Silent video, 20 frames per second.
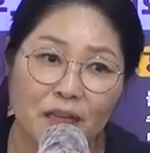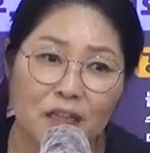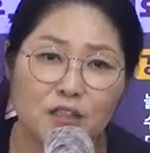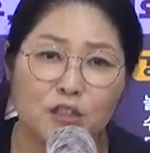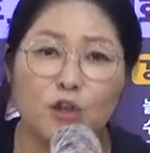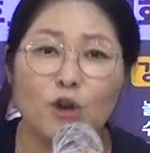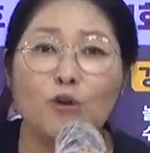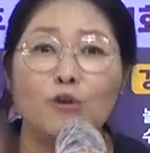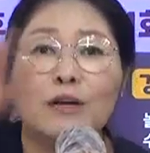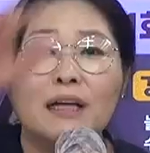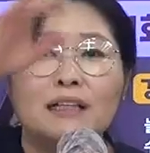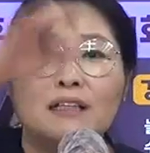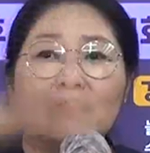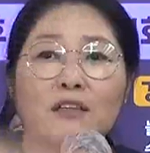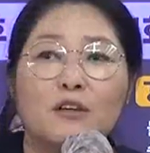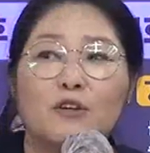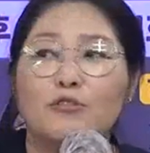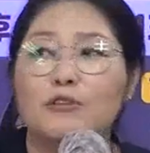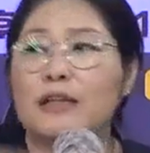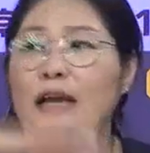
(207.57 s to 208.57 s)
서울
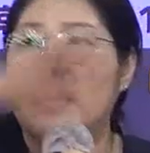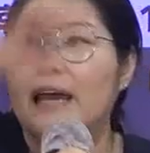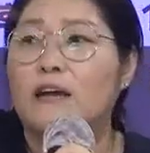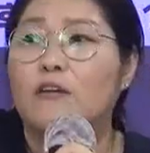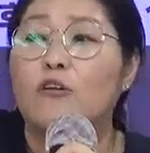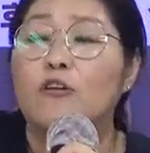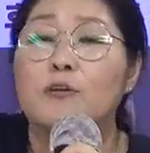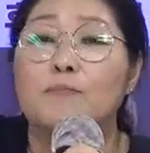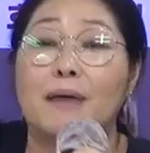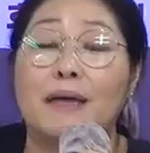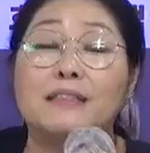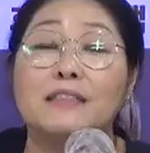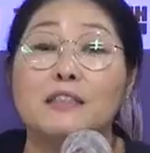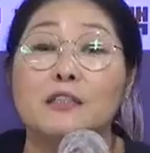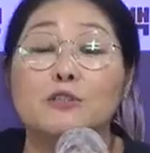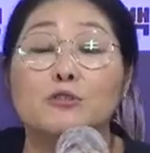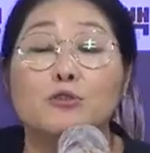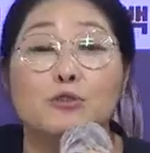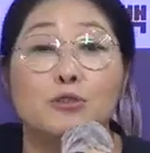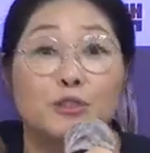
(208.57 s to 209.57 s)
같은 경우에는 아예 거의
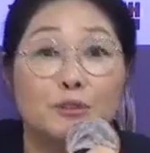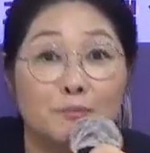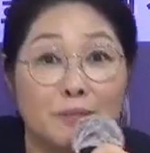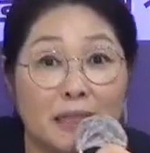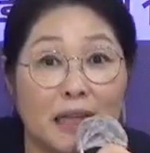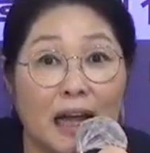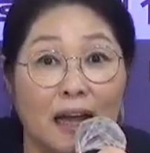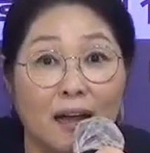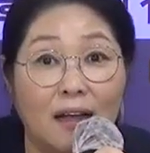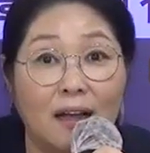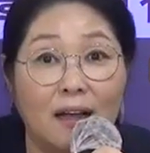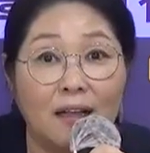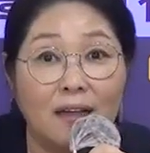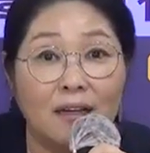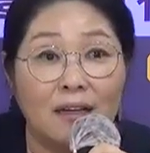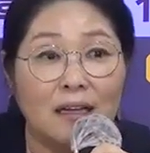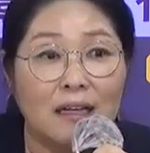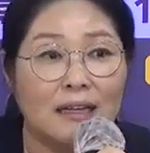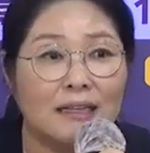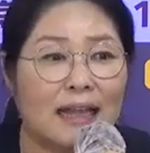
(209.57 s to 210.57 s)
백지를 줬습니다.
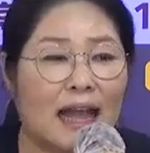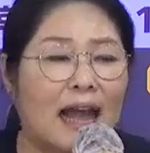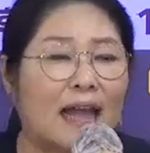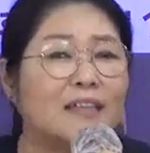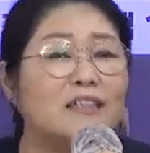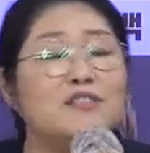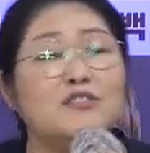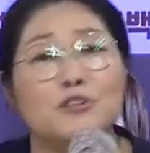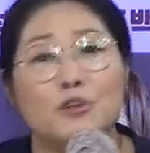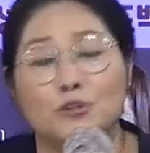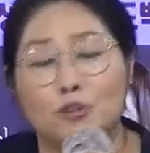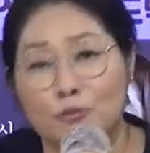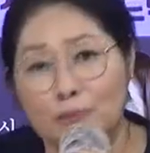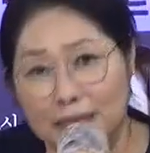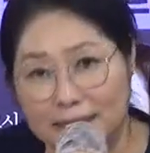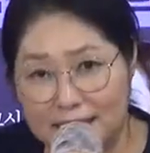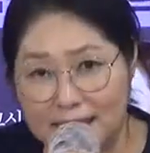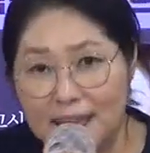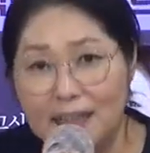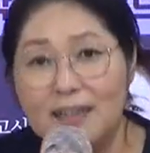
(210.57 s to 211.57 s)
다른 지역도
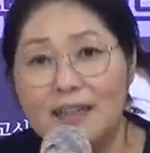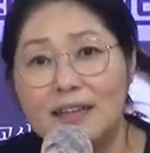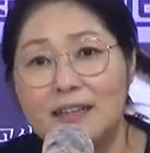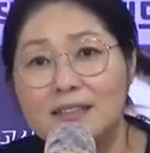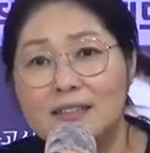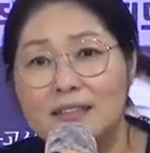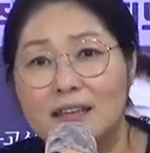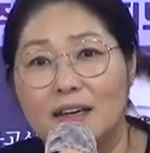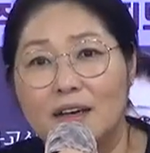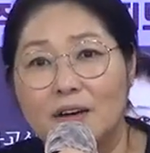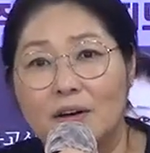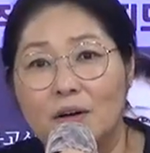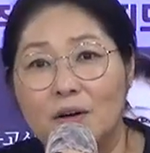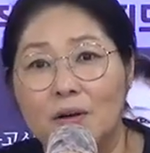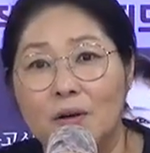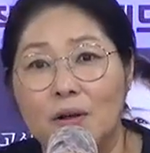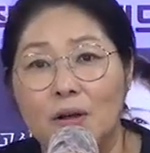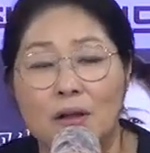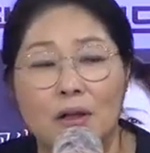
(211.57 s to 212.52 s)
마찬가지예요.